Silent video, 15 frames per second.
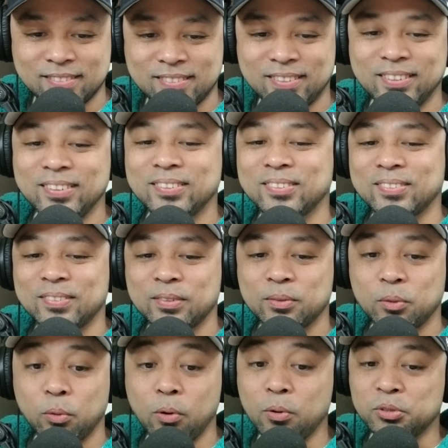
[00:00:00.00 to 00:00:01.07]
Oh,
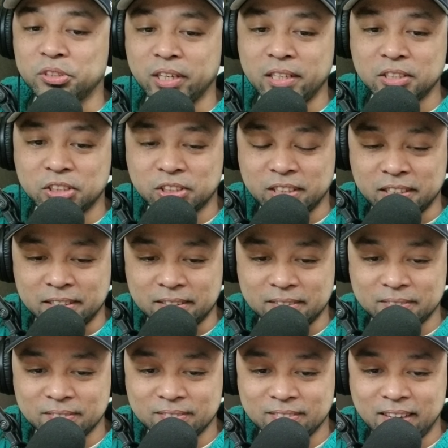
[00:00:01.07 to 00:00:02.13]
wow, change key.
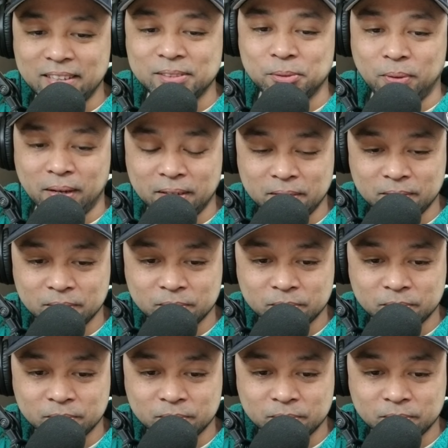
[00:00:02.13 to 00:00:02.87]
Nice one.